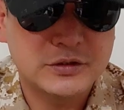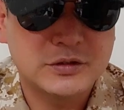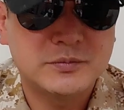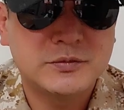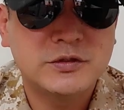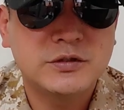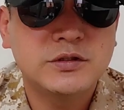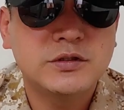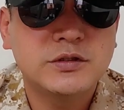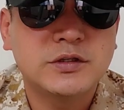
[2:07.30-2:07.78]

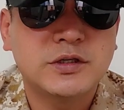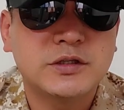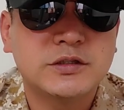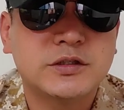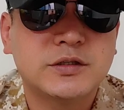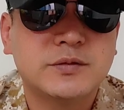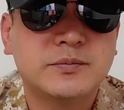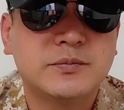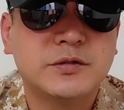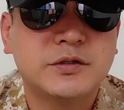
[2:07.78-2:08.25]
점을
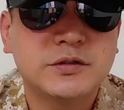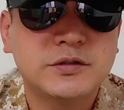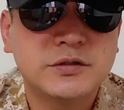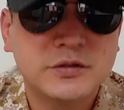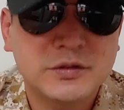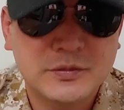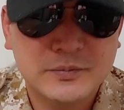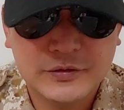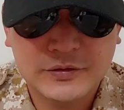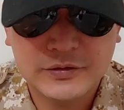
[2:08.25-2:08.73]
다시 한번
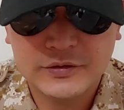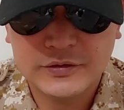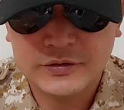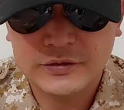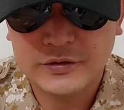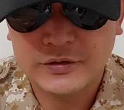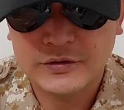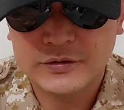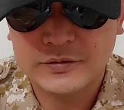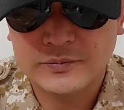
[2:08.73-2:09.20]
설명을
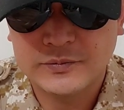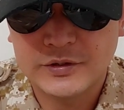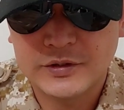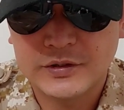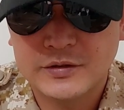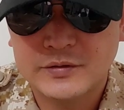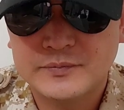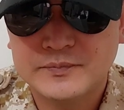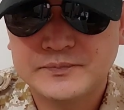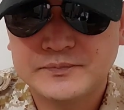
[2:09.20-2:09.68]

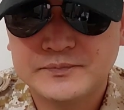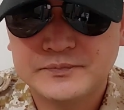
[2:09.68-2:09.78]
드리겠습니다.